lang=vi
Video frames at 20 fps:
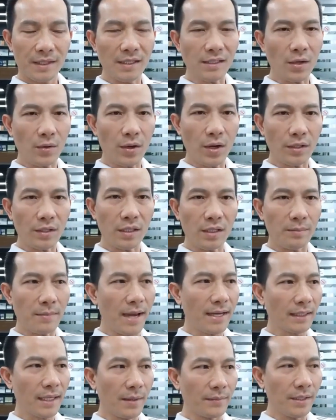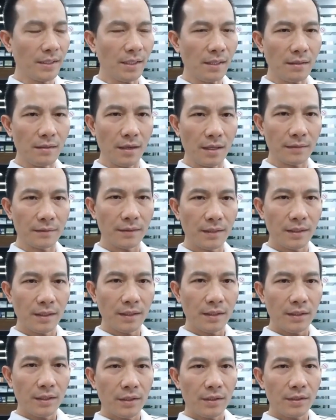Thế sau đó thì bạn cảm thấy rất ngượng.
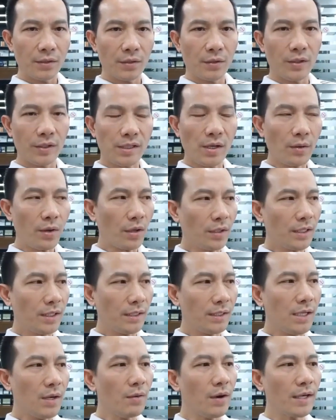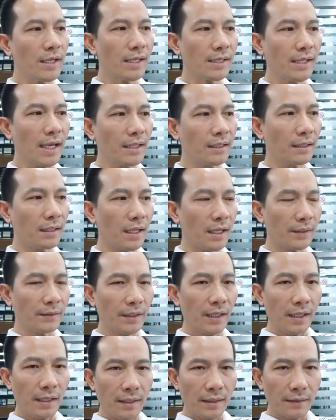Rồi sau đó thì nhiều người nhận xét rằng là